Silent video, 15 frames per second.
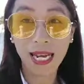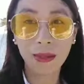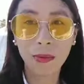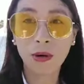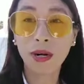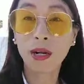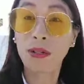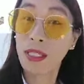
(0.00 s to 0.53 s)
วกันเพ
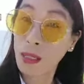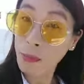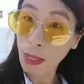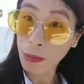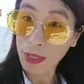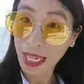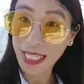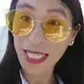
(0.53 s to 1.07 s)
ราะเราขึ้นไป
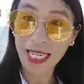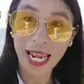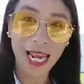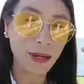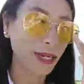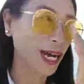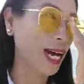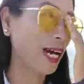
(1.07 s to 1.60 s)
บนนั้นกันแล้
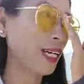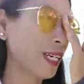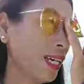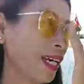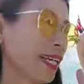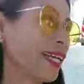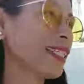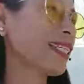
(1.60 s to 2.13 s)
วนะคะ
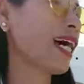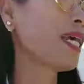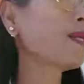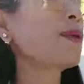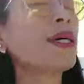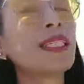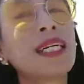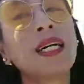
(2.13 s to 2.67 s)
กี้จะให้
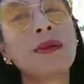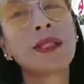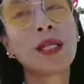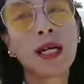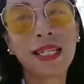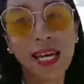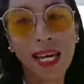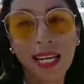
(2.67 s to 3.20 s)
ดูเฉยๆว่าต
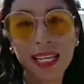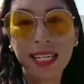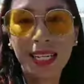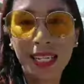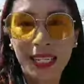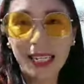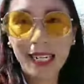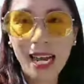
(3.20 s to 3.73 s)
อนนี้
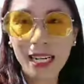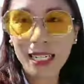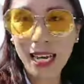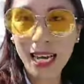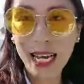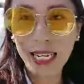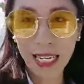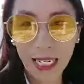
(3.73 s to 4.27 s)
ทางด้านห
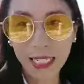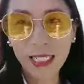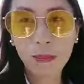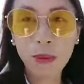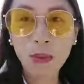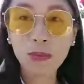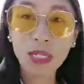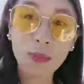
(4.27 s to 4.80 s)
น้าเนี่ยนี่คือ
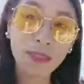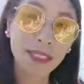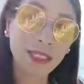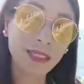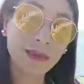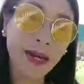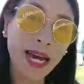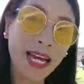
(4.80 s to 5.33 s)
ป้อมวิชัยประสิท
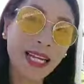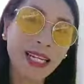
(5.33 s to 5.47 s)
ธิ์ใช่ไหม